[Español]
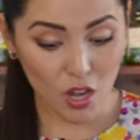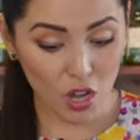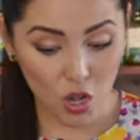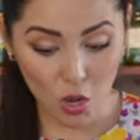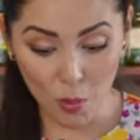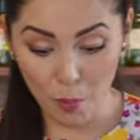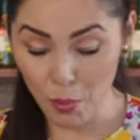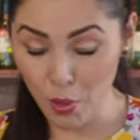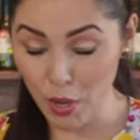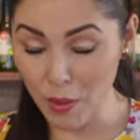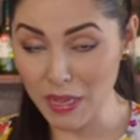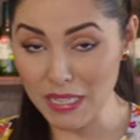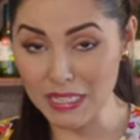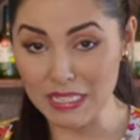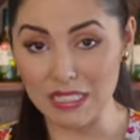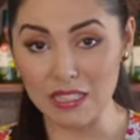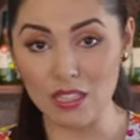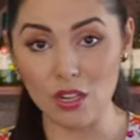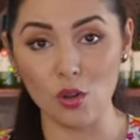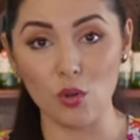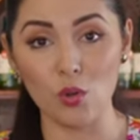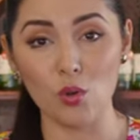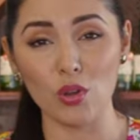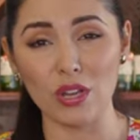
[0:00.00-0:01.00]
lo pruebas y
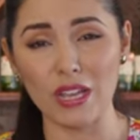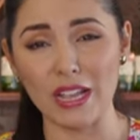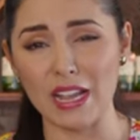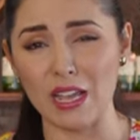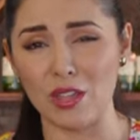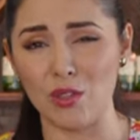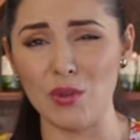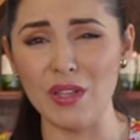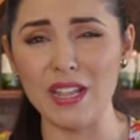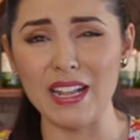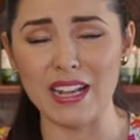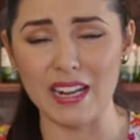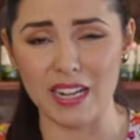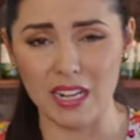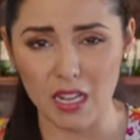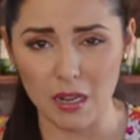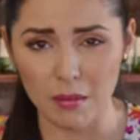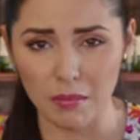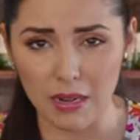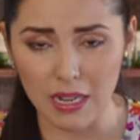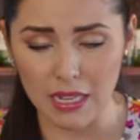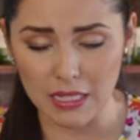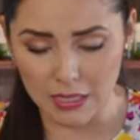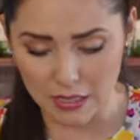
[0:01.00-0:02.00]
te lo juro que quedó
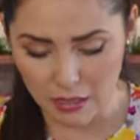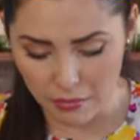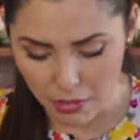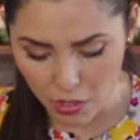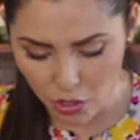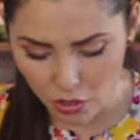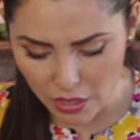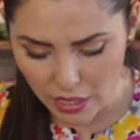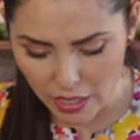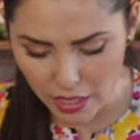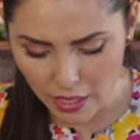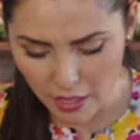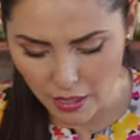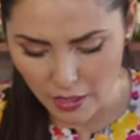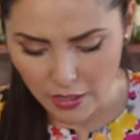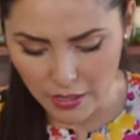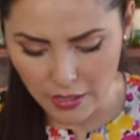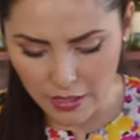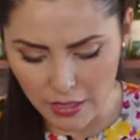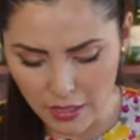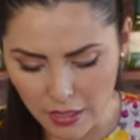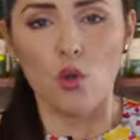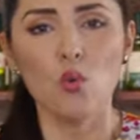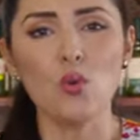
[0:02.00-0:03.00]
increíble. Este vino tiene
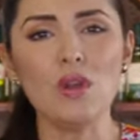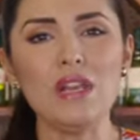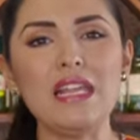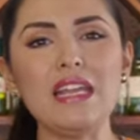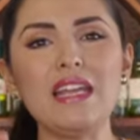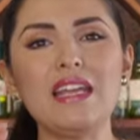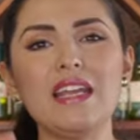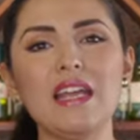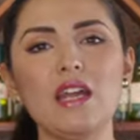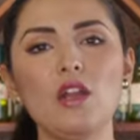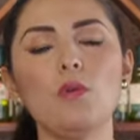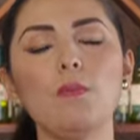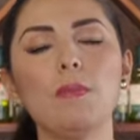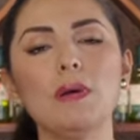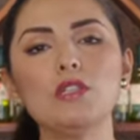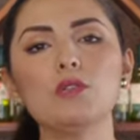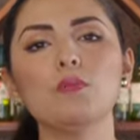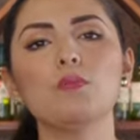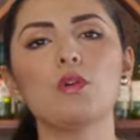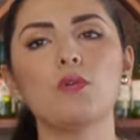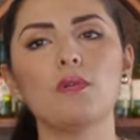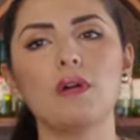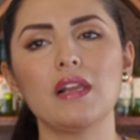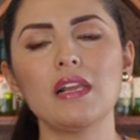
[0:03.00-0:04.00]
un ligero paso
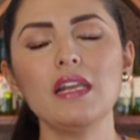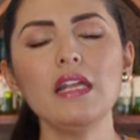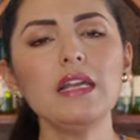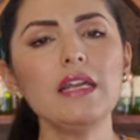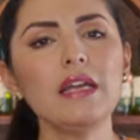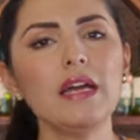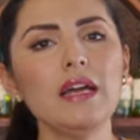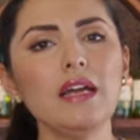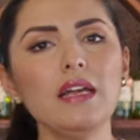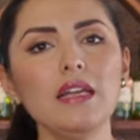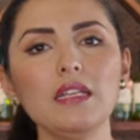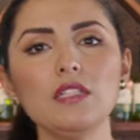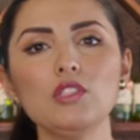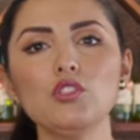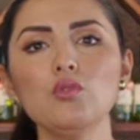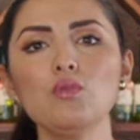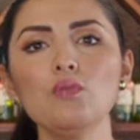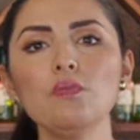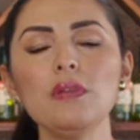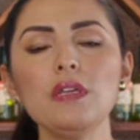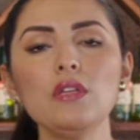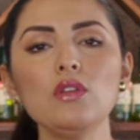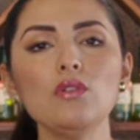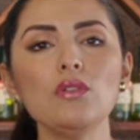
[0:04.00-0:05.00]
por barrica, es
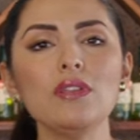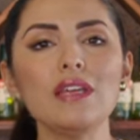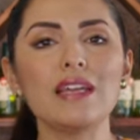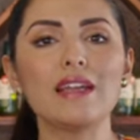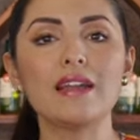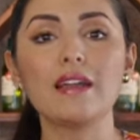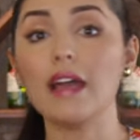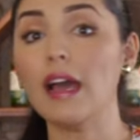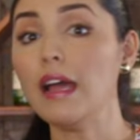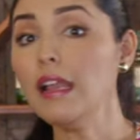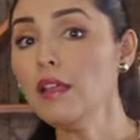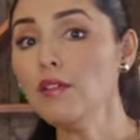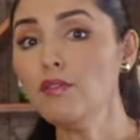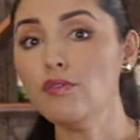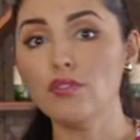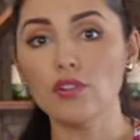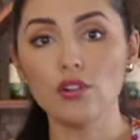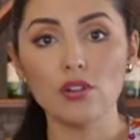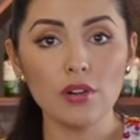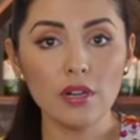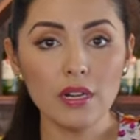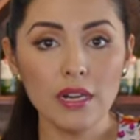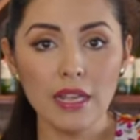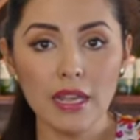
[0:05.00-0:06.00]
un vino de
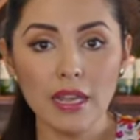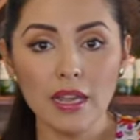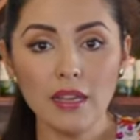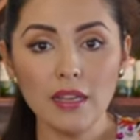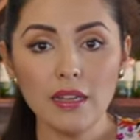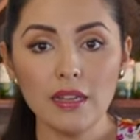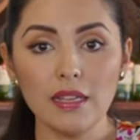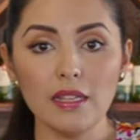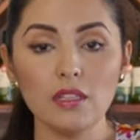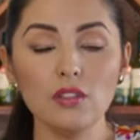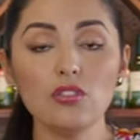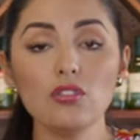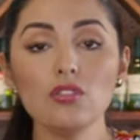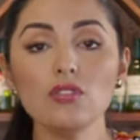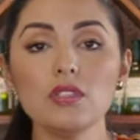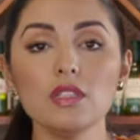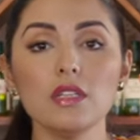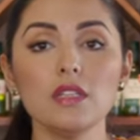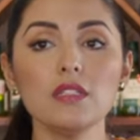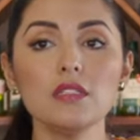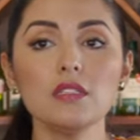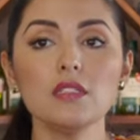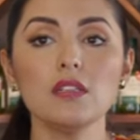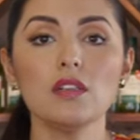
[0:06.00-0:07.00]
California,
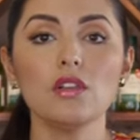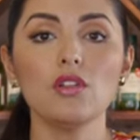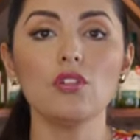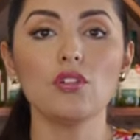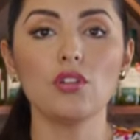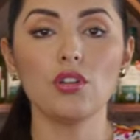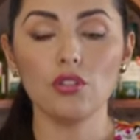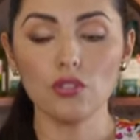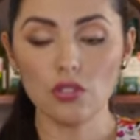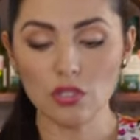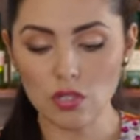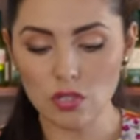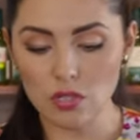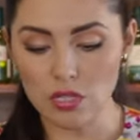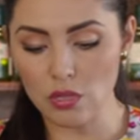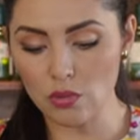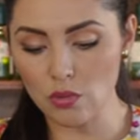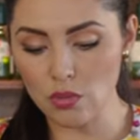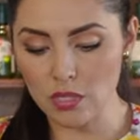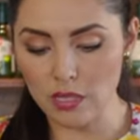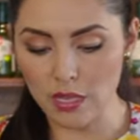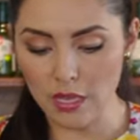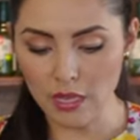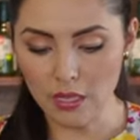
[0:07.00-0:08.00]
entonces lo que yo estoy
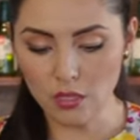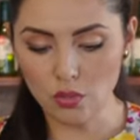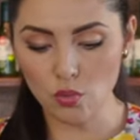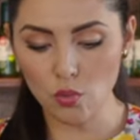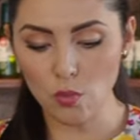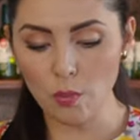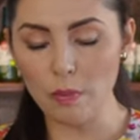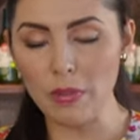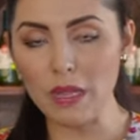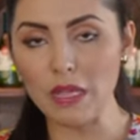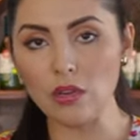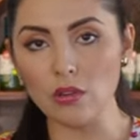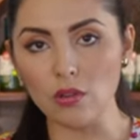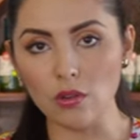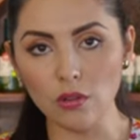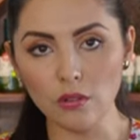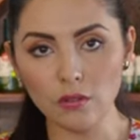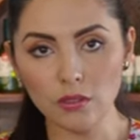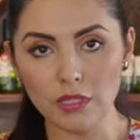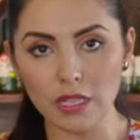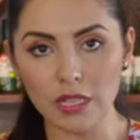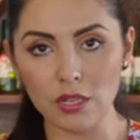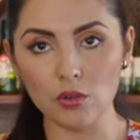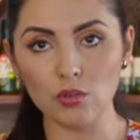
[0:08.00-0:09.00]
diciendo es que es un vino
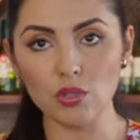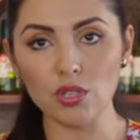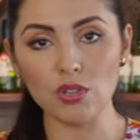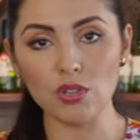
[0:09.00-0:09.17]
que no